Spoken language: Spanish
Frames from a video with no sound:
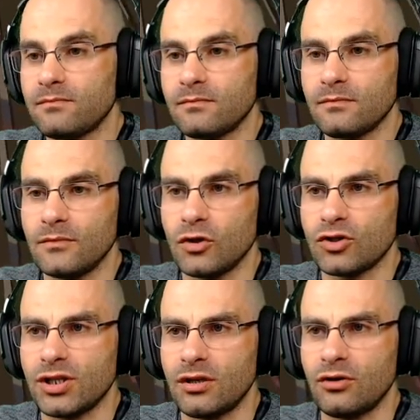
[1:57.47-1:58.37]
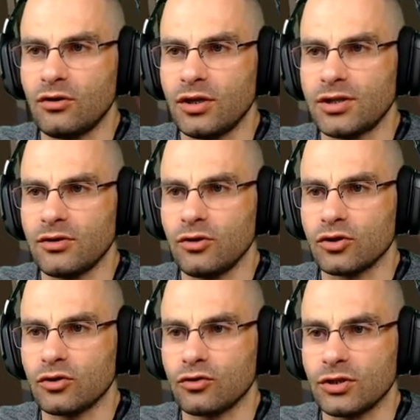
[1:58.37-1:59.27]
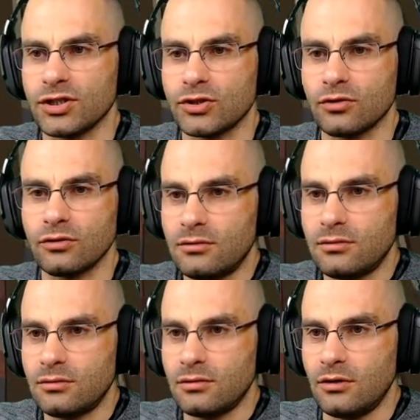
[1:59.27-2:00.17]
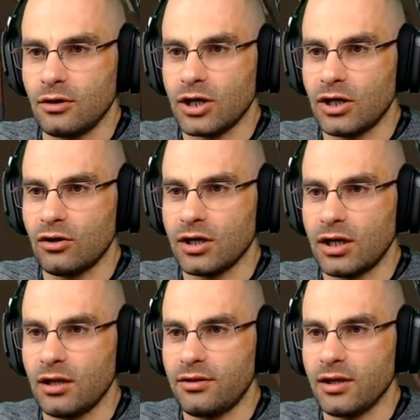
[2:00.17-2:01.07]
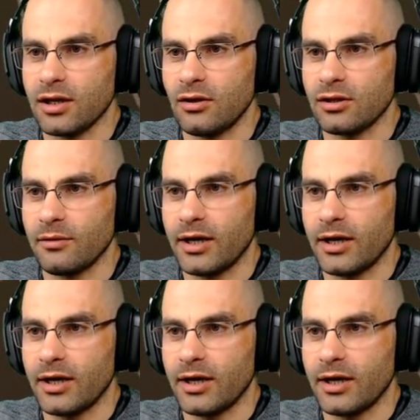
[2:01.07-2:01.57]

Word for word: No sé, no entiendo yo los controles de esto. Lo que no quiere decir que no te vaya a